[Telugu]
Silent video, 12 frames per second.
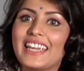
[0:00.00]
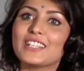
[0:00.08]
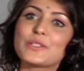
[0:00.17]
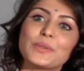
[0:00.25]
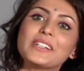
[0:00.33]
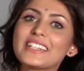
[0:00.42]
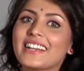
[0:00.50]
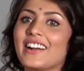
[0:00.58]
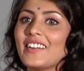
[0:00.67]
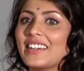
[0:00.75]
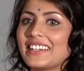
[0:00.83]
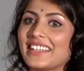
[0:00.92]
ఏ జ్యువెలరీ
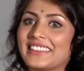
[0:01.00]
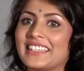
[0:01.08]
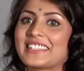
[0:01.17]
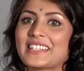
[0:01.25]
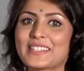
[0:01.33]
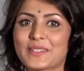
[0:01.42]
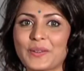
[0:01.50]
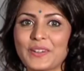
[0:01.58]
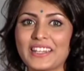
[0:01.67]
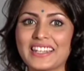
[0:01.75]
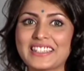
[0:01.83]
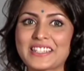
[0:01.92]
కావాలంటే అది
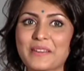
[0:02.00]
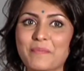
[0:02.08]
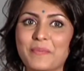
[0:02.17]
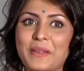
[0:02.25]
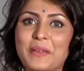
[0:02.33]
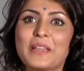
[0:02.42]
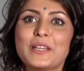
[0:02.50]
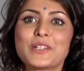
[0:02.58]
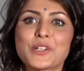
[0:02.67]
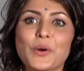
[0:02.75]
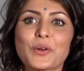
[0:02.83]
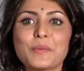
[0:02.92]
తీసేసుకోండి అని చెప్పి
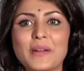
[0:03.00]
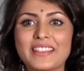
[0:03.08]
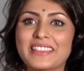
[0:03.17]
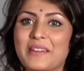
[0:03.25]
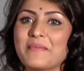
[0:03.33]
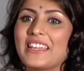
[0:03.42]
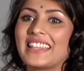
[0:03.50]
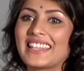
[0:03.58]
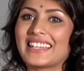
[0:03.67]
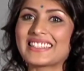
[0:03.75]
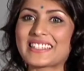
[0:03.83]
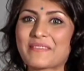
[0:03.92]
షోరూమ్ అంతా
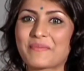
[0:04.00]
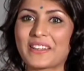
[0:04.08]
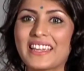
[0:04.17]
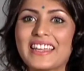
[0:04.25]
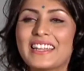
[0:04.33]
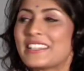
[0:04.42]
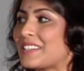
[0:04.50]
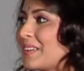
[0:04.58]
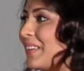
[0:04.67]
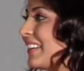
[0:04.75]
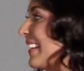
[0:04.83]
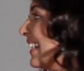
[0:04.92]
మీదే అని చెప్పి సో